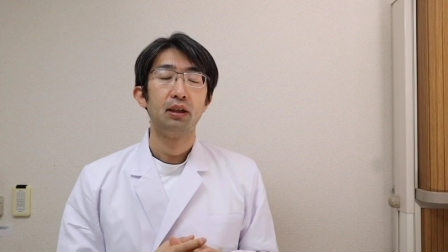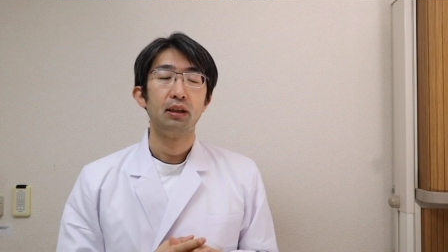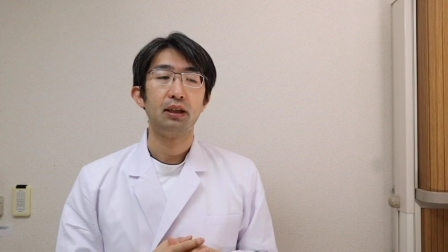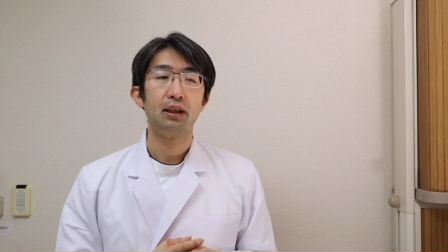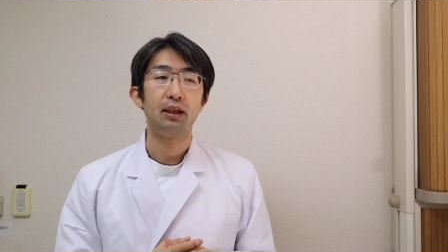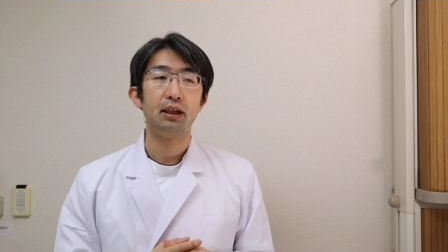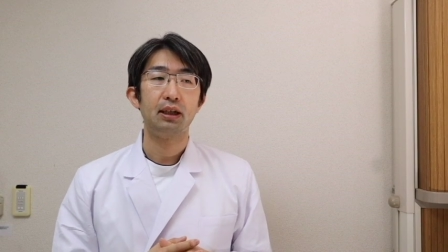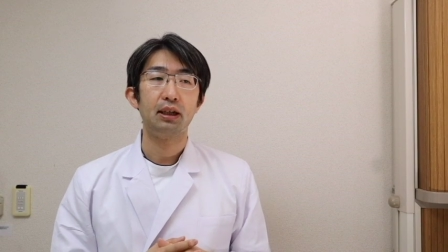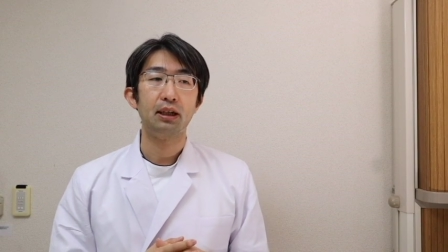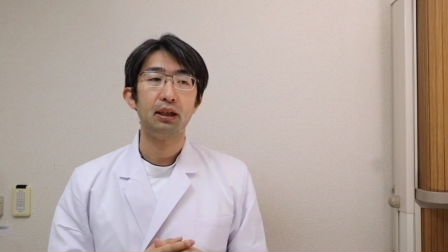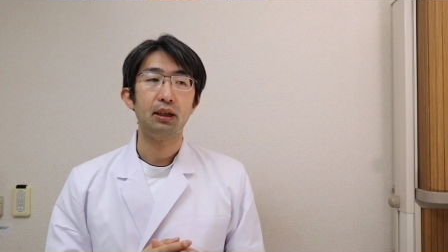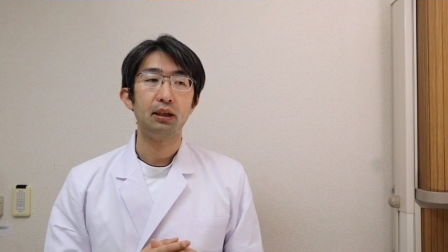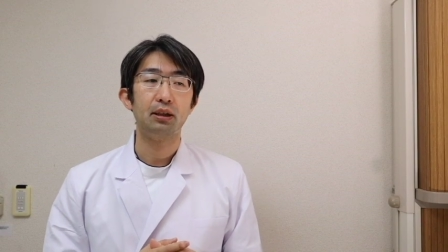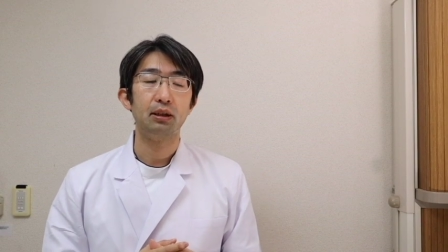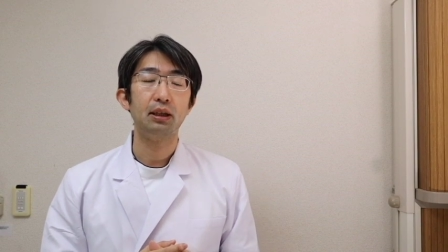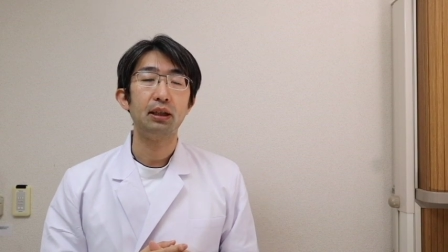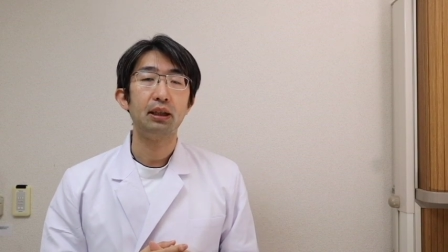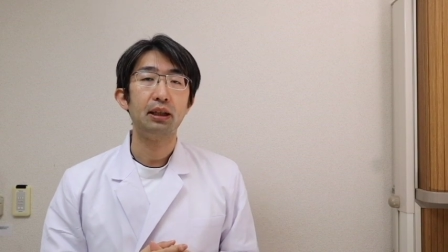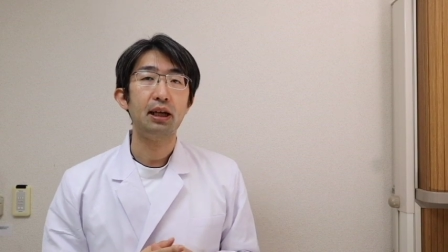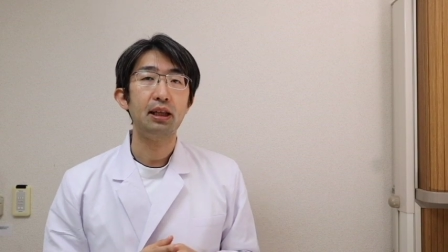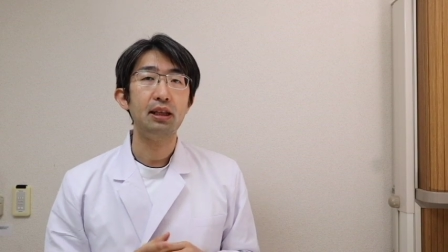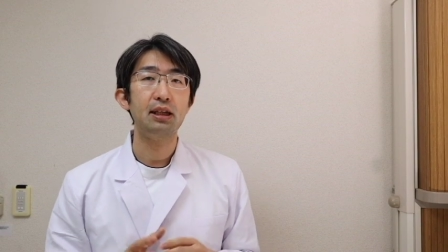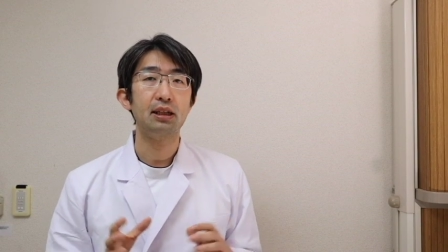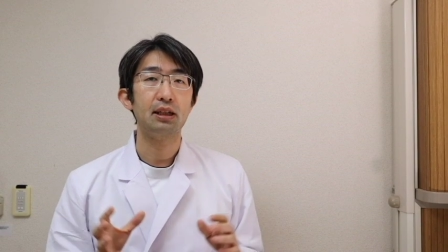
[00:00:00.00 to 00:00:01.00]
で
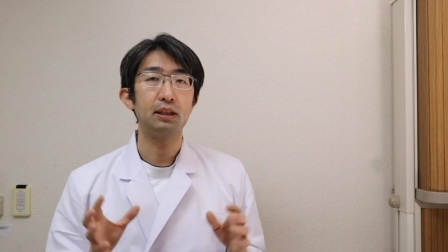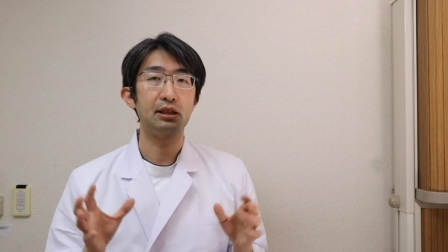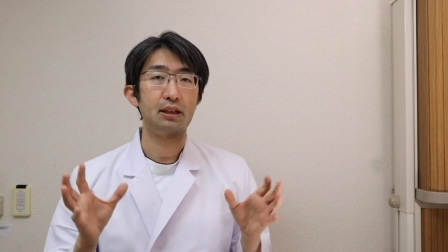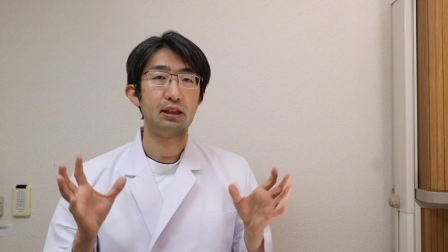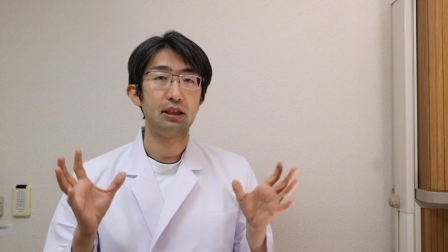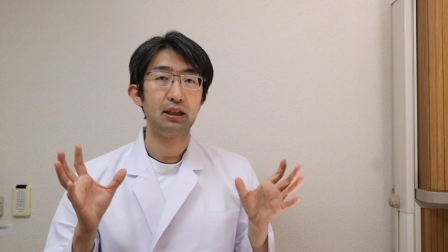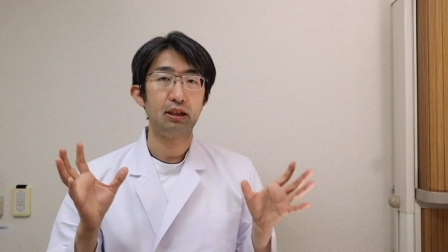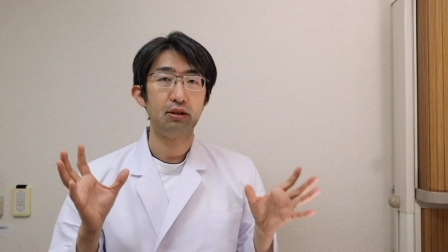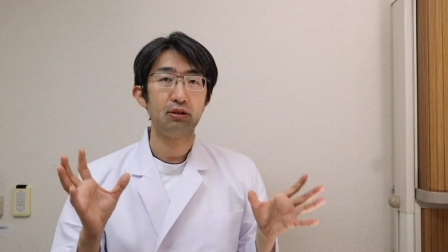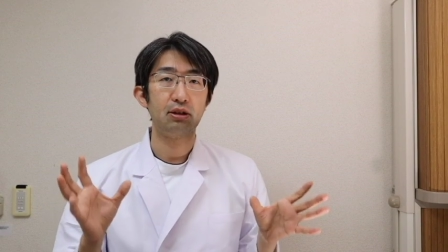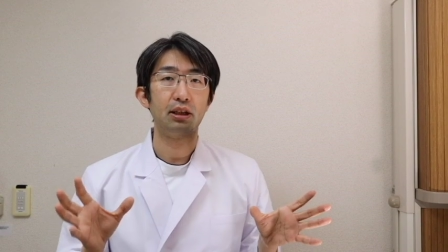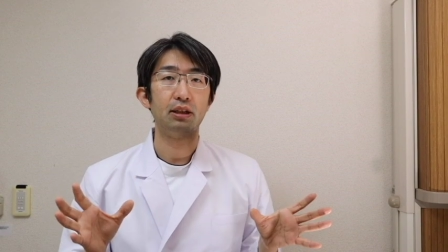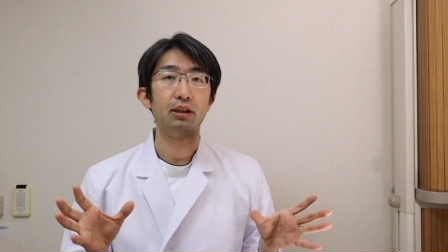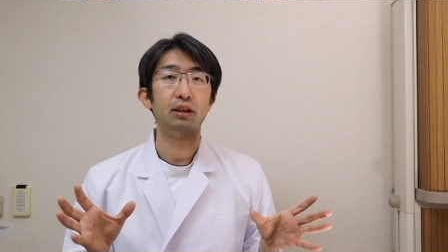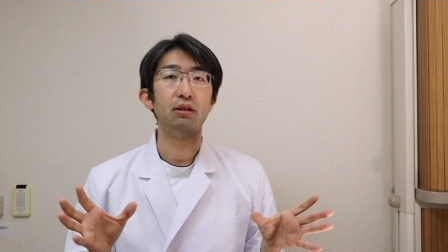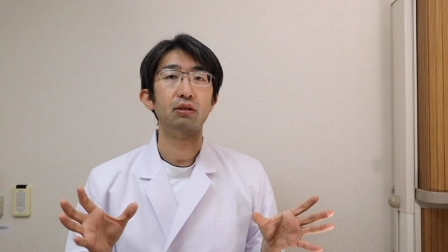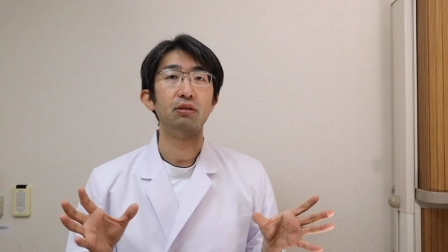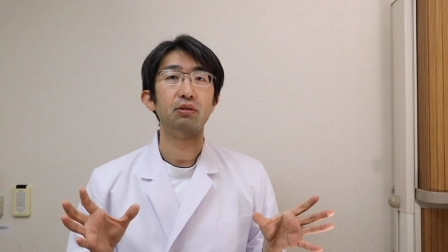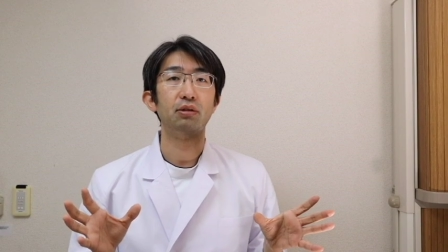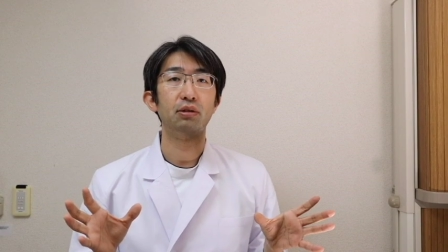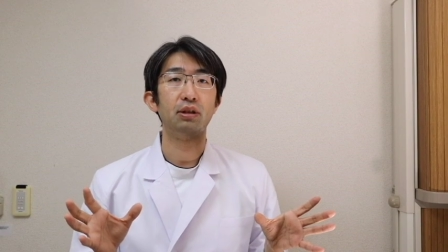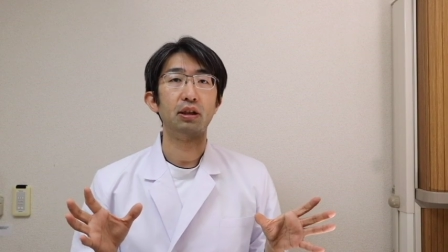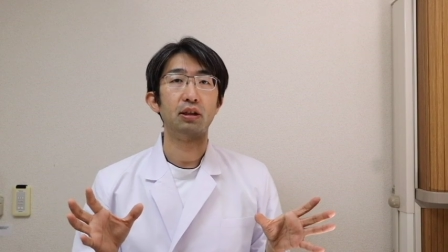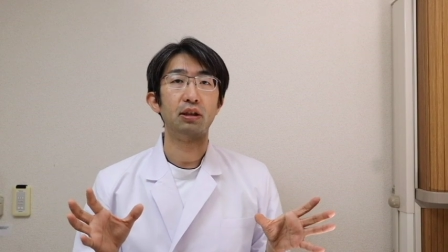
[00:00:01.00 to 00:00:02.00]
何が違うかって
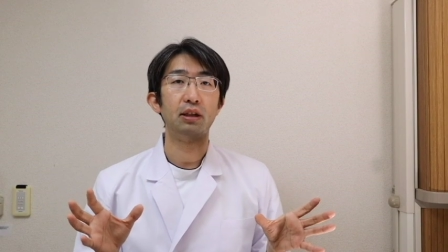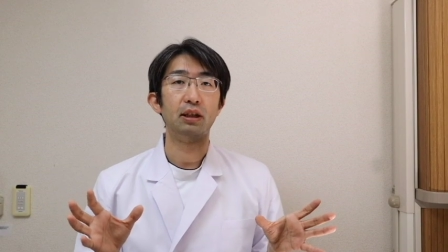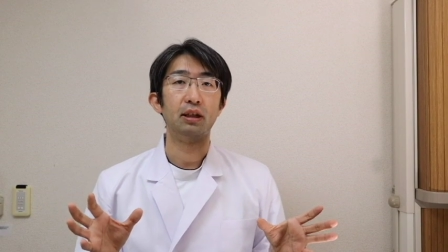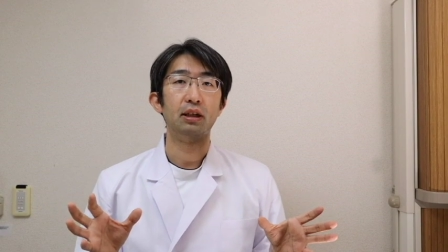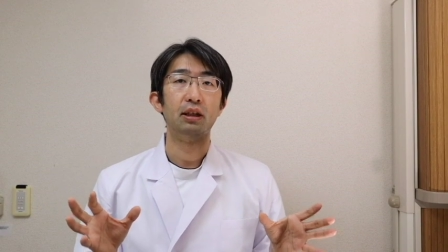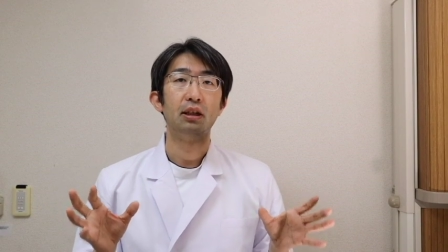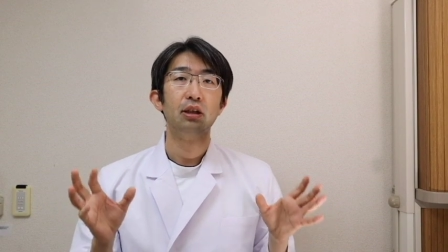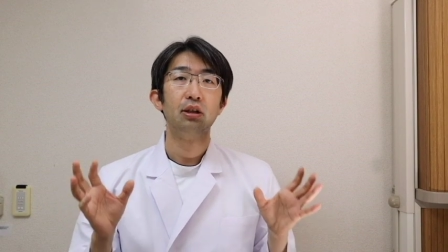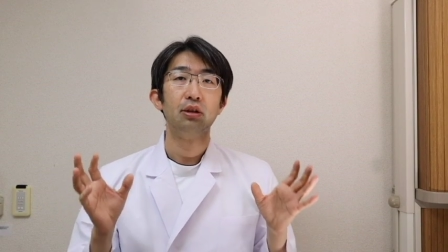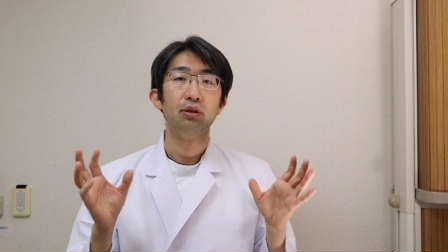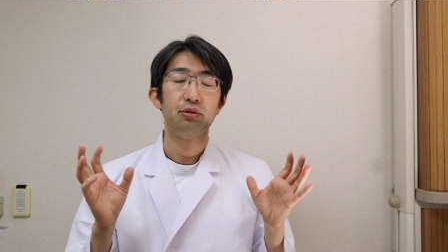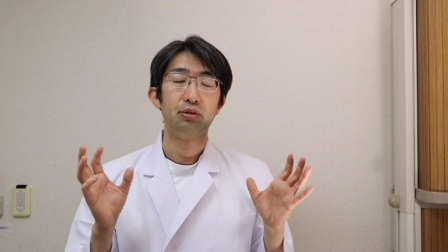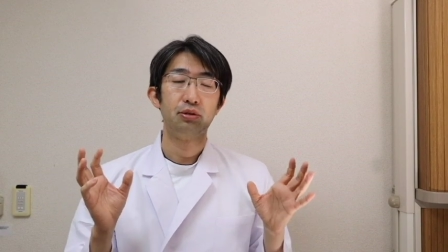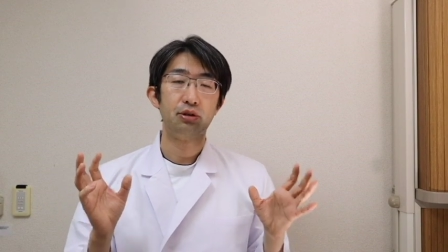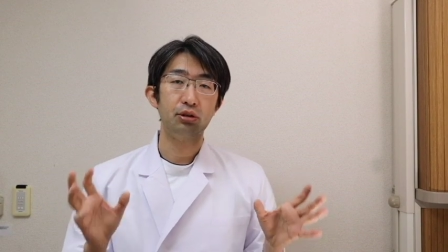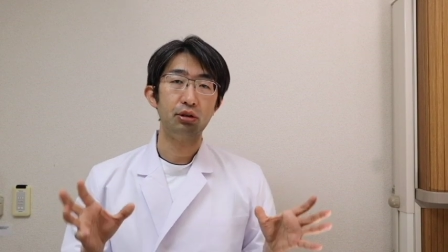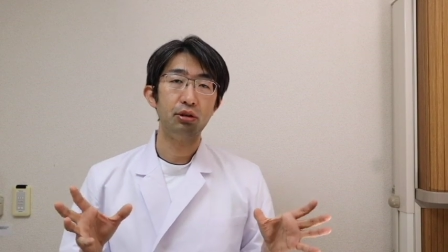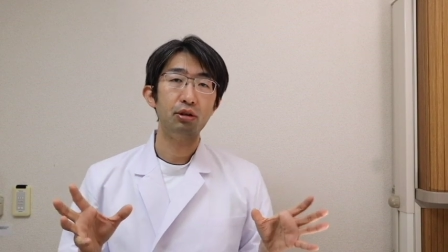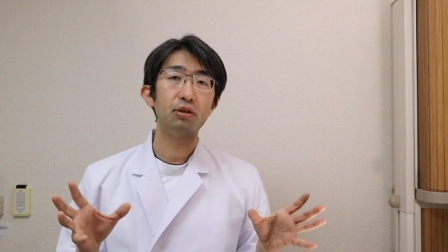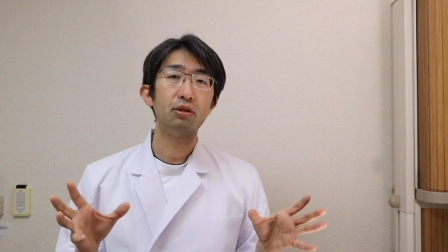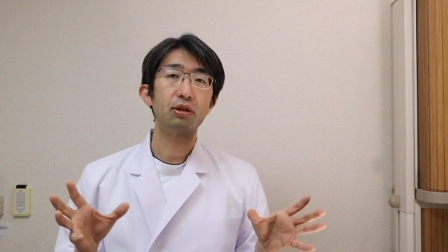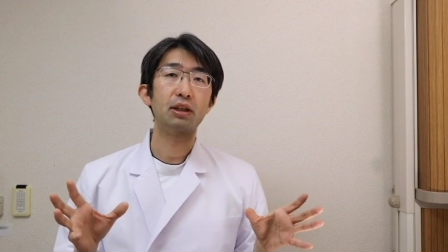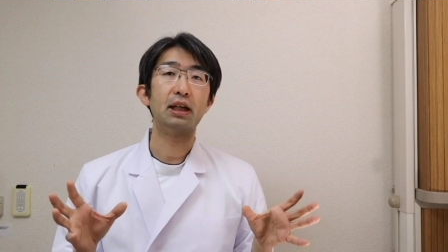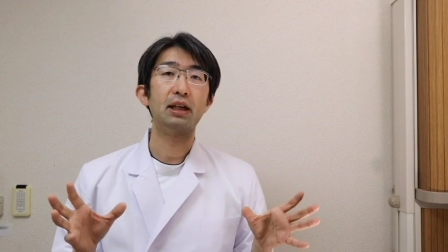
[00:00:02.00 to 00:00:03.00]
いうとですね普
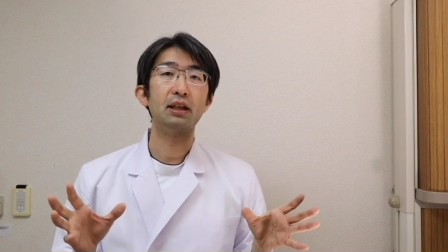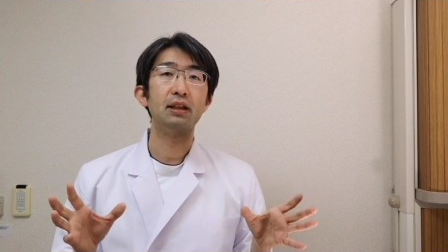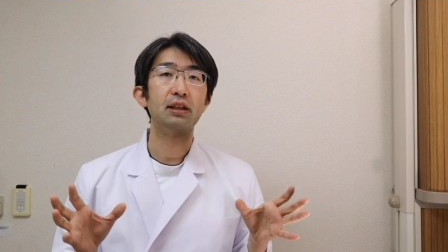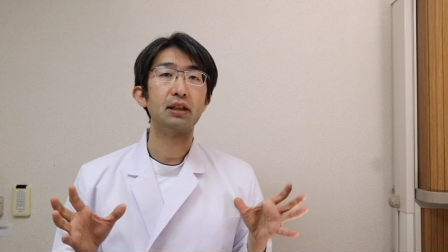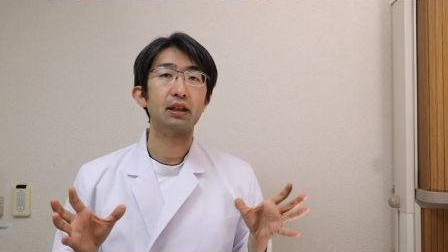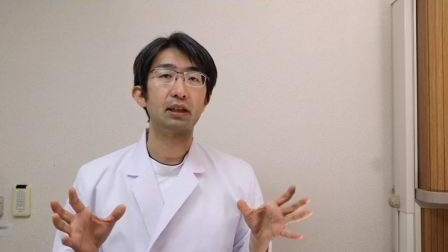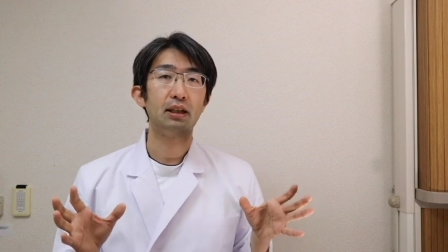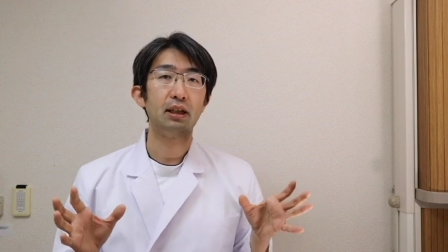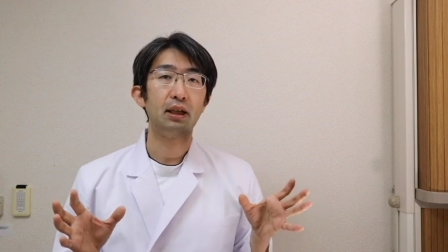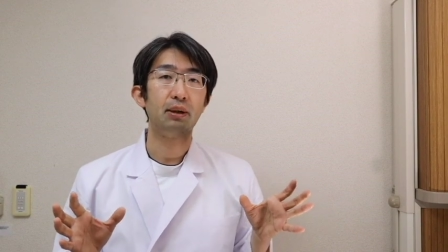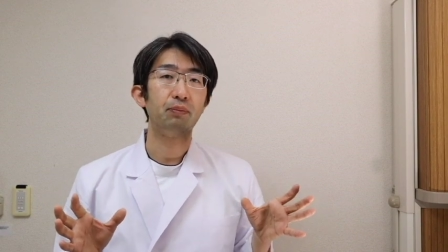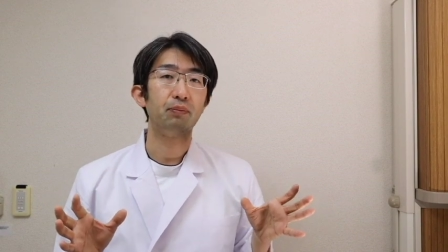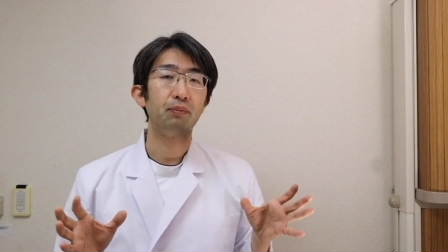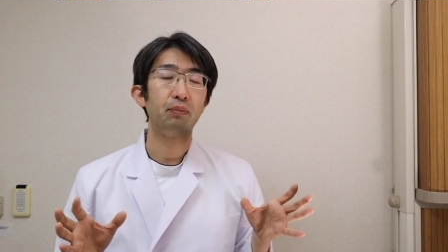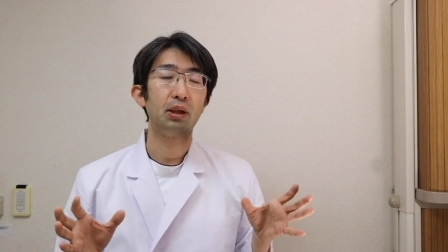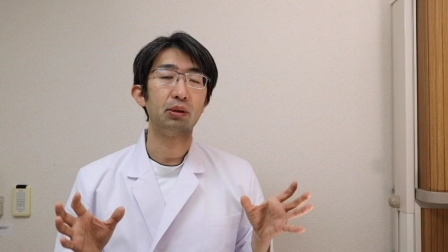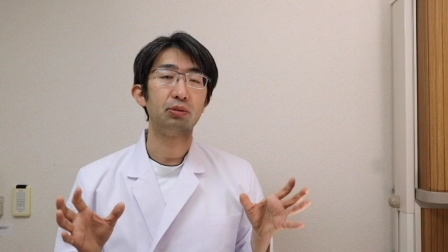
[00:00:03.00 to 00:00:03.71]
通の患者さん、